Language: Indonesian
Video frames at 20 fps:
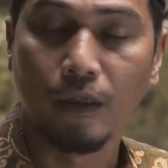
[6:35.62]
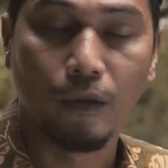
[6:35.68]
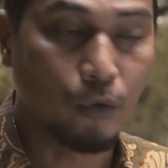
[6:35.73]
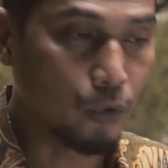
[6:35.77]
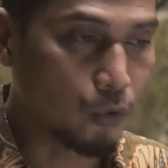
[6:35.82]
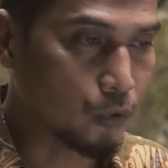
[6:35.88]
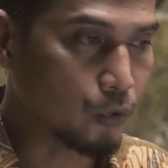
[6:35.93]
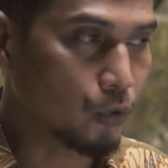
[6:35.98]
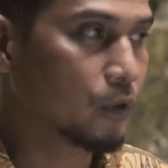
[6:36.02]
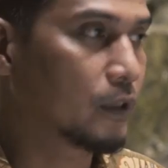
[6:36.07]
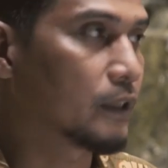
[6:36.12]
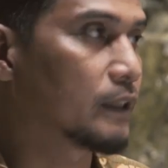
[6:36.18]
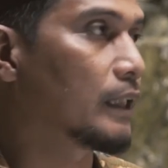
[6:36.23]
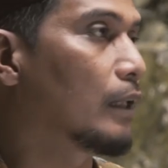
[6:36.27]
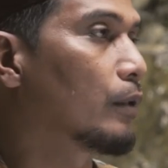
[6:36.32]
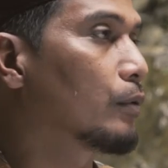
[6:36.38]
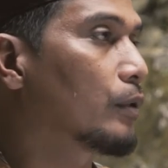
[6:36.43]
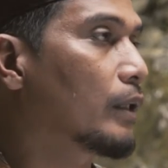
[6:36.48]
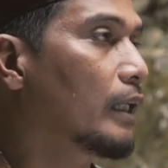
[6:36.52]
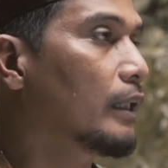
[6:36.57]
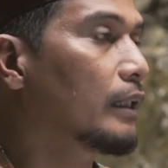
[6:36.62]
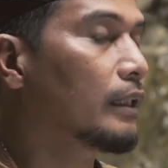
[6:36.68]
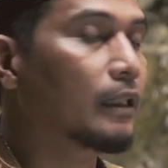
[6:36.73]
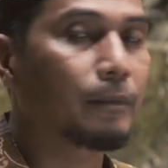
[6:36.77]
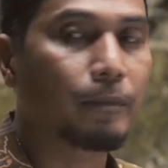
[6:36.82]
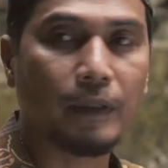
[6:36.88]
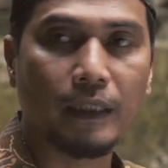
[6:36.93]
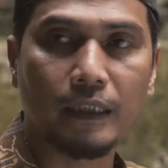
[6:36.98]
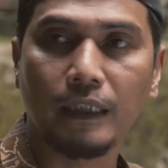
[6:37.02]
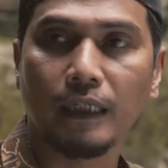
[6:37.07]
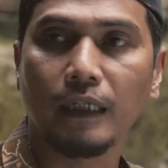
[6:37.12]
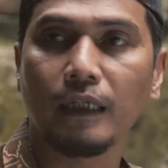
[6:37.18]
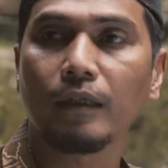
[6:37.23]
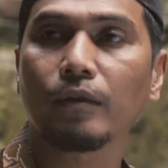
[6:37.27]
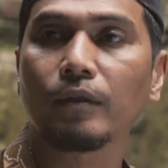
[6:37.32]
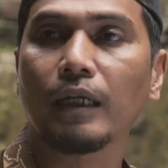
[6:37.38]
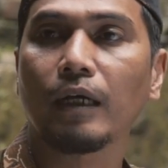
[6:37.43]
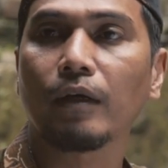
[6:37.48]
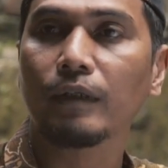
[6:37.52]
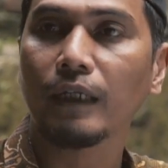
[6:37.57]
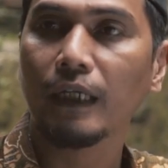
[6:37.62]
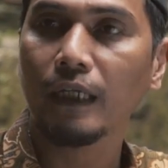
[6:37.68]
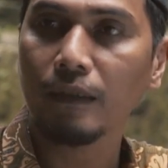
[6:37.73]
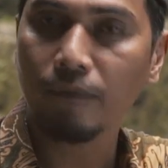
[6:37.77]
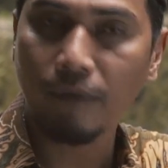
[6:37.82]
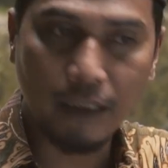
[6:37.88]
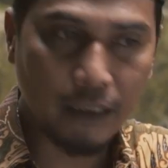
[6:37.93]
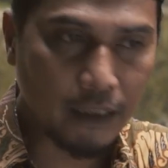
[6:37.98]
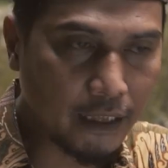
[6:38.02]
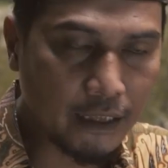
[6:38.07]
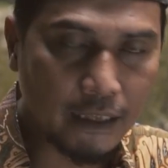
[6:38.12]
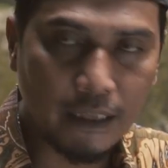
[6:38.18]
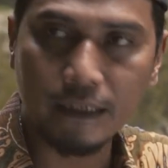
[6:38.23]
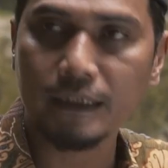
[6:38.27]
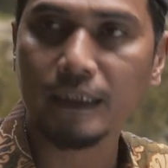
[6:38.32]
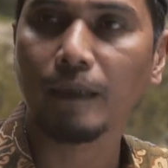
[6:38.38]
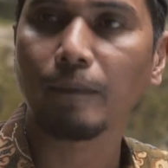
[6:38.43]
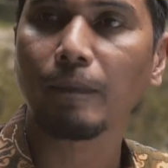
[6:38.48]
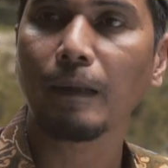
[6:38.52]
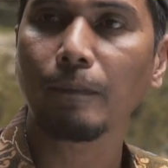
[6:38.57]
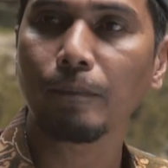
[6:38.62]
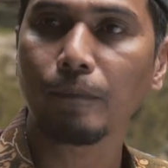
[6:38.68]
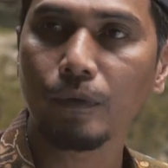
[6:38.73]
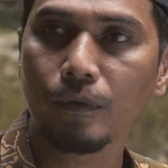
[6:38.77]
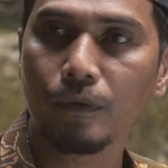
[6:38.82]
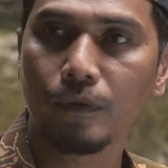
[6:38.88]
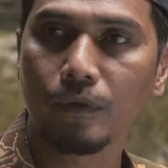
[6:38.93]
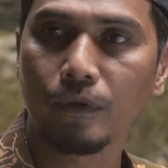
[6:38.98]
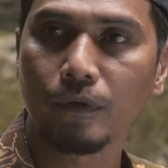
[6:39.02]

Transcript: untuk disalurkan kepada orang-orang warga yang tidak mampu